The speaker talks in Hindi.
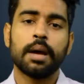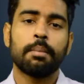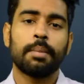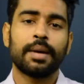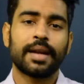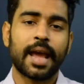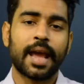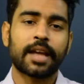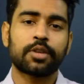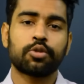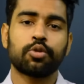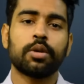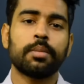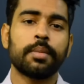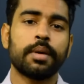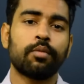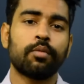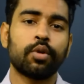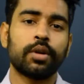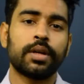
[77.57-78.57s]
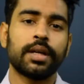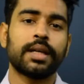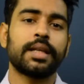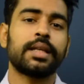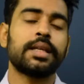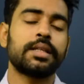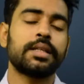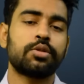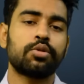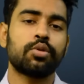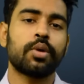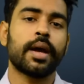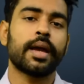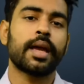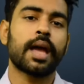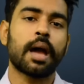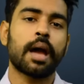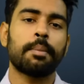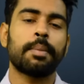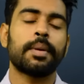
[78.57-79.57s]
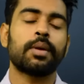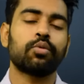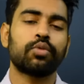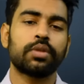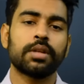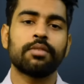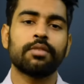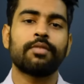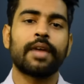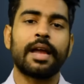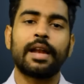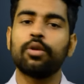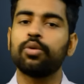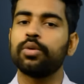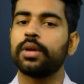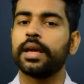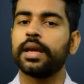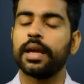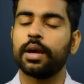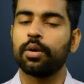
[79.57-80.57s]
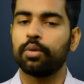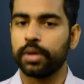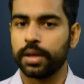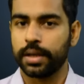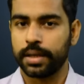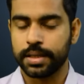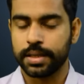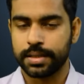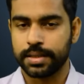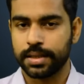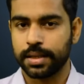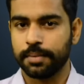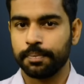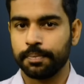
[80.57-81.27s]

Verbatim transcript: बट एक्चुअल में वो डिग्रीज जो है यहाँ पे उतनी वैल्यू नहीं है उन डिग्रीज की